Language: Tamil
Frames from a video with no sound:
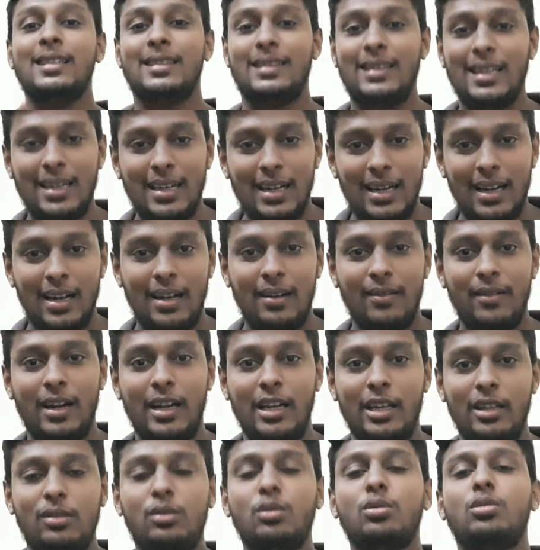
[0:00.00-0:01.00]

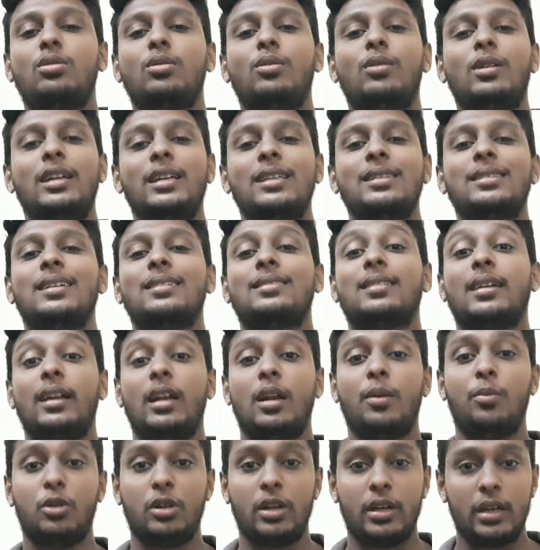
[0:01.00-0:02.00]
திருநெல்வேலி தூத்துக்குடி இந்த
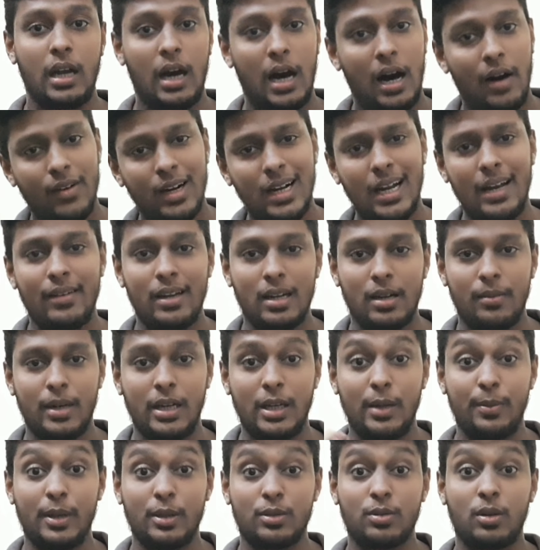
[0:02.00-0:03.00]
சைடில் போனீங்கன்னா அவங்க வேறு
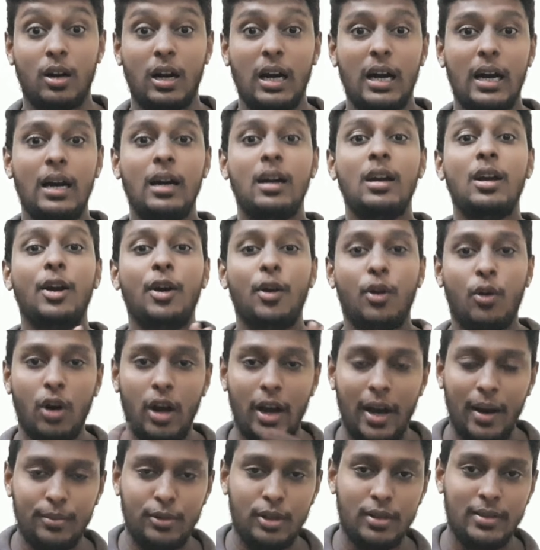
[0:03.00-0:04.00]
மாதிரி பேசுவாங்க
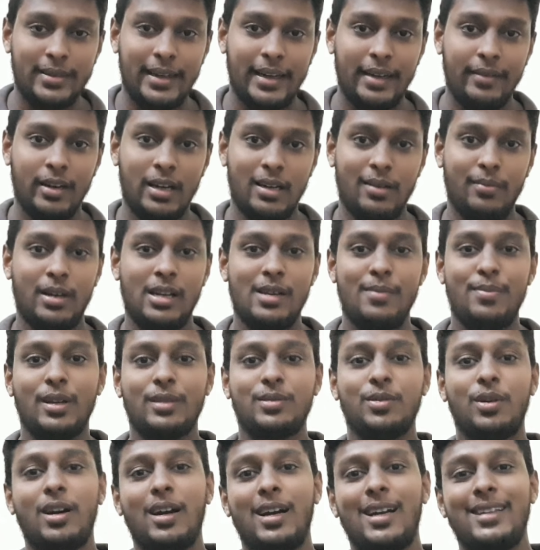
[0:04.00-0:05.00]
கோயம்புத்தூர் சைடு வேறு மாதிரி
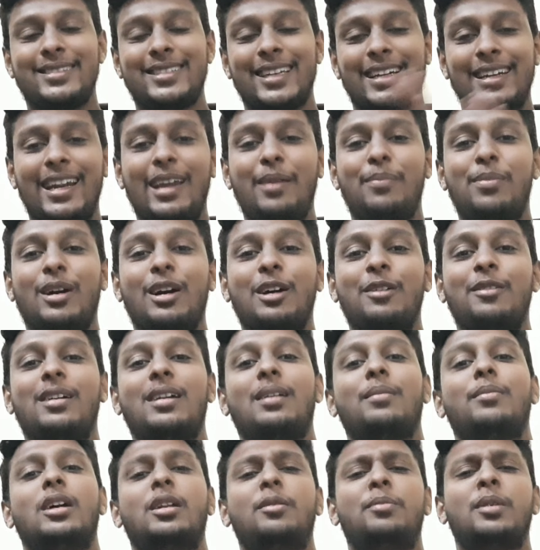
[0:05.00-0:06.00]
பேசுவாங்க சென்னை பக்கம்
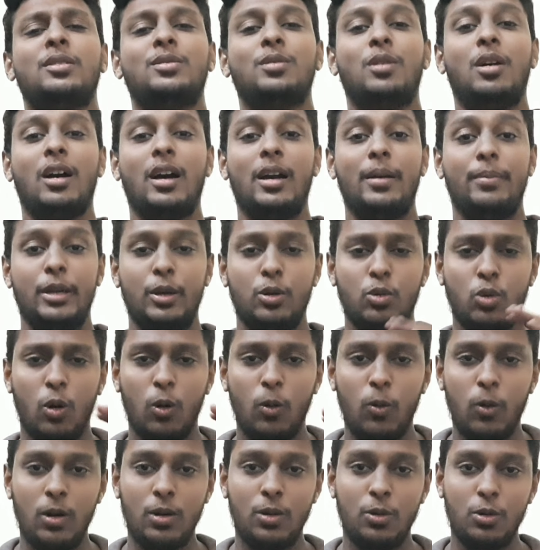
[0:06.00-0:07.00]
வேறு மாதிரி பேசுவாங்க இப்படி
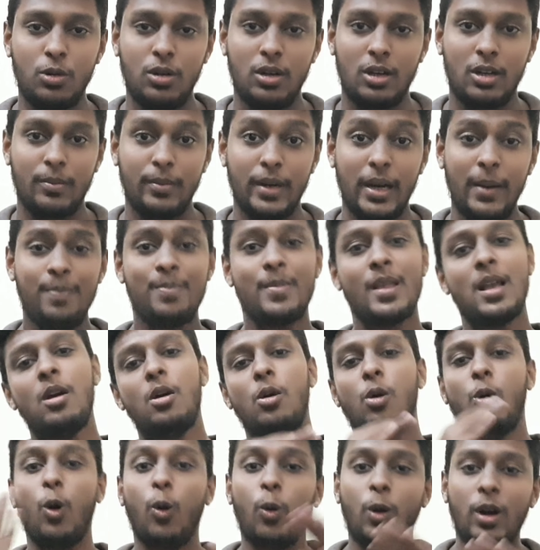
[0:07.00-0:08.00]
ஒவ்வொரு ஊருக்குமே
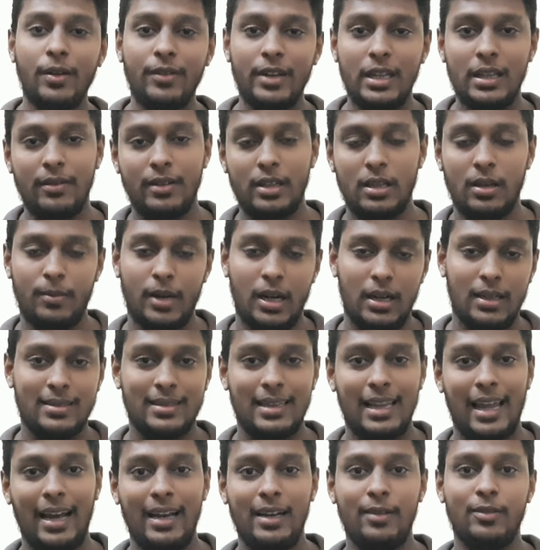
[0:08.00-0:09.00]
ஒவ்வொரு விதவிதமான
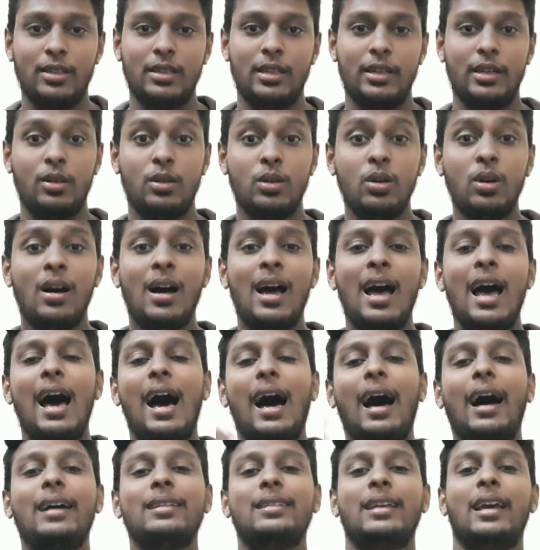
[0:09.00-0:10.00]
ஸ்லாங் வந்து இருக்கும்
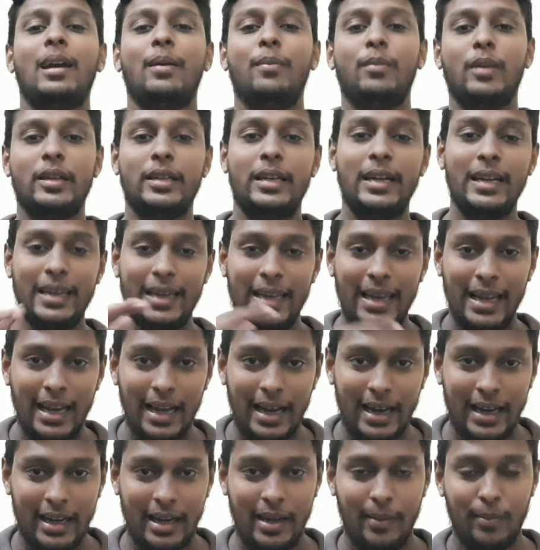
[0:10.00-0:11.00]
அதே மாதிரி
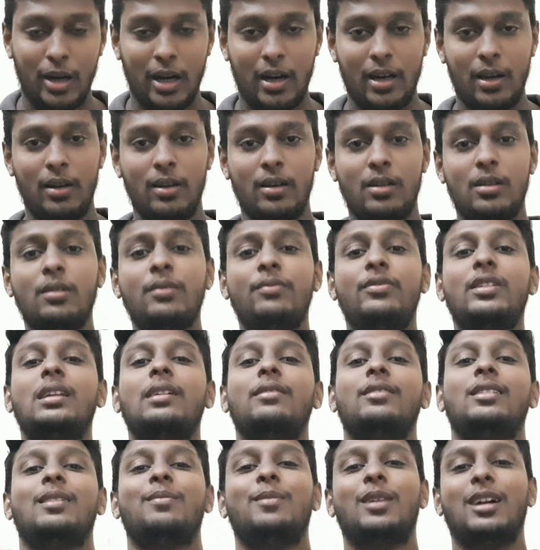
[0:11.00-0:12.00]
கீழக்கரை மக்களுக்கும்
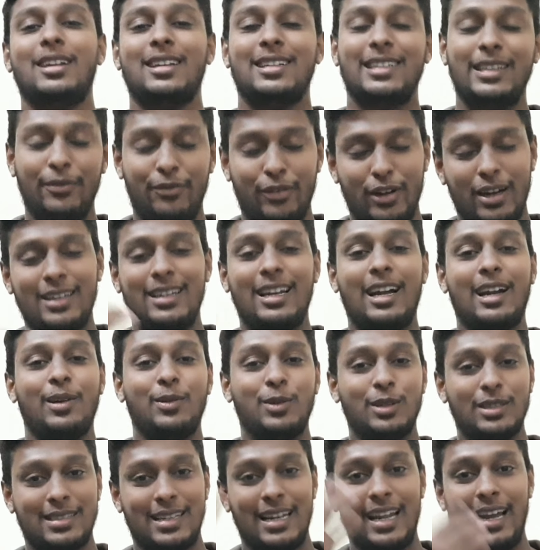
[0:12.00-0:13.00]
விதவிதமான டிஃப்ரெண்ட்டான
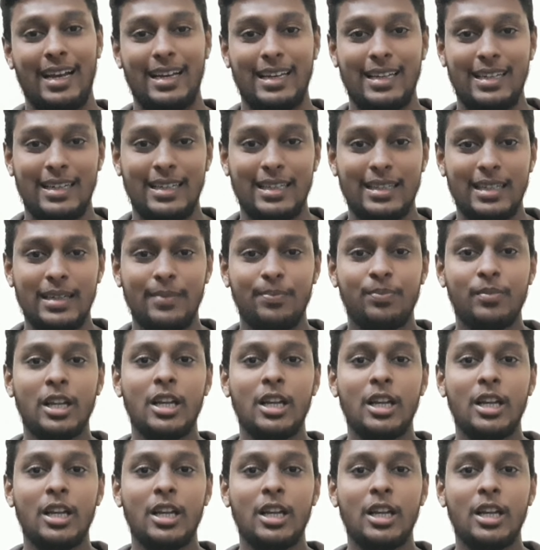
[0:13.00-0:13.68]
ஒரு ஸ்லாங் இருக்குது